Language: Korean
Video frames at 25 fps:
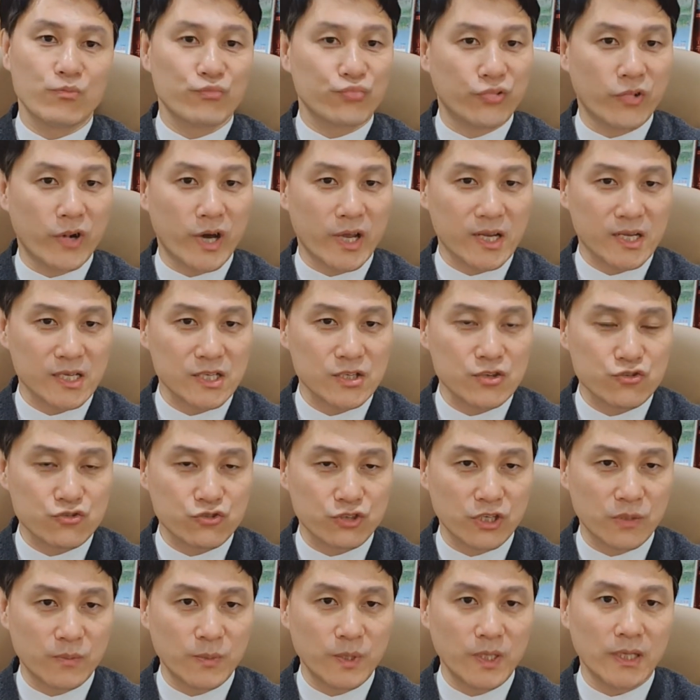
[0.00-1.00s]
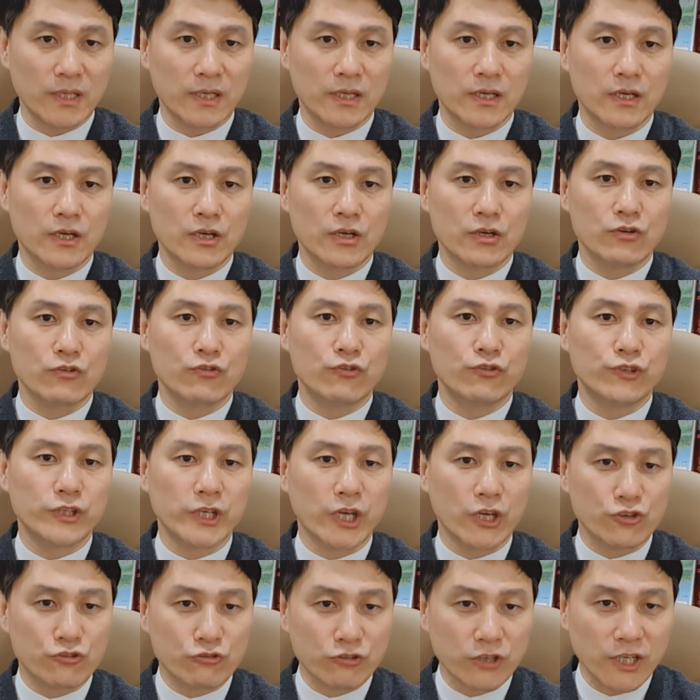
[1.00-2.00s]
부활하신 주님이
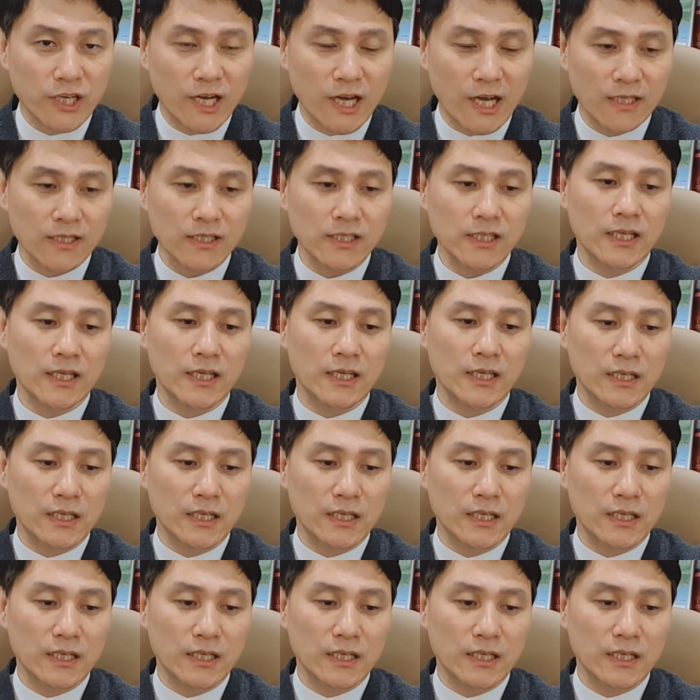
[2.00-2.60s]
우리의 유일한